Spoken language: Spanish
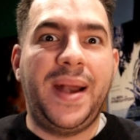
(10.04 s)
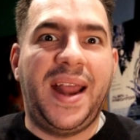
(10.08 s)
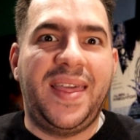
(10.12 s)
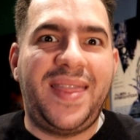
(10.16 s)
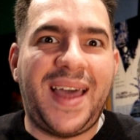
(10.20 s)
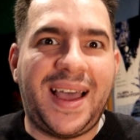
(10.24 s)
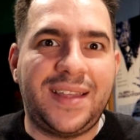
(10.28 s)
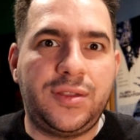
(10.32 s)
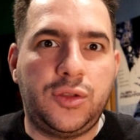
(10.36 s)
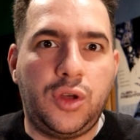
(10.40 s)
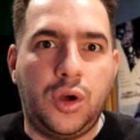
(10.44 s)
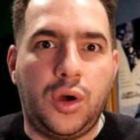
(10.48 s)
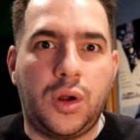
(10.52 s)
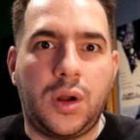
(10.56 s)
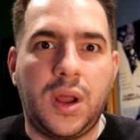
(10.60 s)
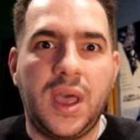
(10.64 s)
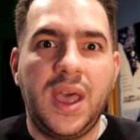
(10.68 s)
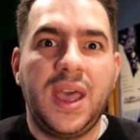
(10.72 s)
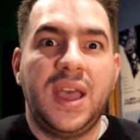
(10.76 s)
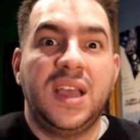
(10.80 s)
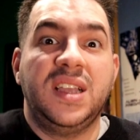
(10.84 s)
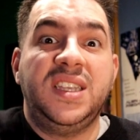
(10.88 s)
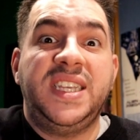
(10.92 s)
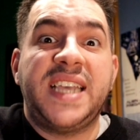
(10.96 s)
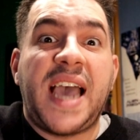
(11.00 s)
Predator,
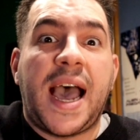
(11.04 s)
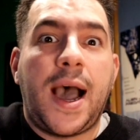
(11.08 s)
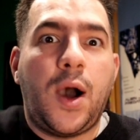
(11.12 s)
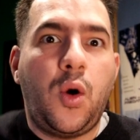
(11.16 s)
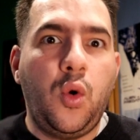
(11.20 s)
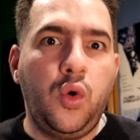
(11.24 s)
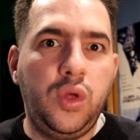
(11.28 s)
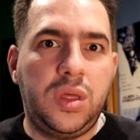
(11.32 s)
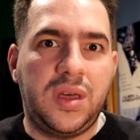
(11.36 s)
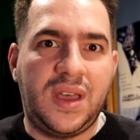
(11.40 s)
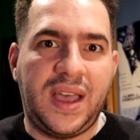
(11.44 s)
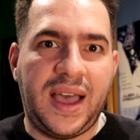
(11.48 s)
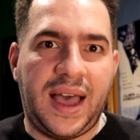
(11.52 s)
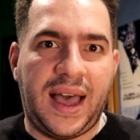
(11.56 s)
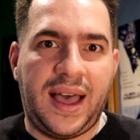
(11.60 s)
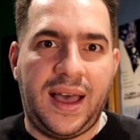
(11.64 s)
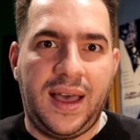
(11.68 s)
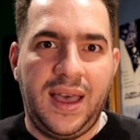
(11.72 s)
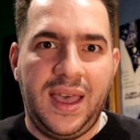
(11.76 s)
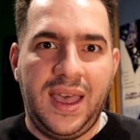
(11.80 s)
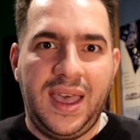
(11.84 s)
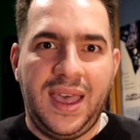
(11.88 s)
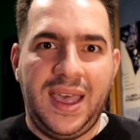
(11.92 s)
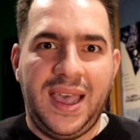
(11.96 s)
Yauzga,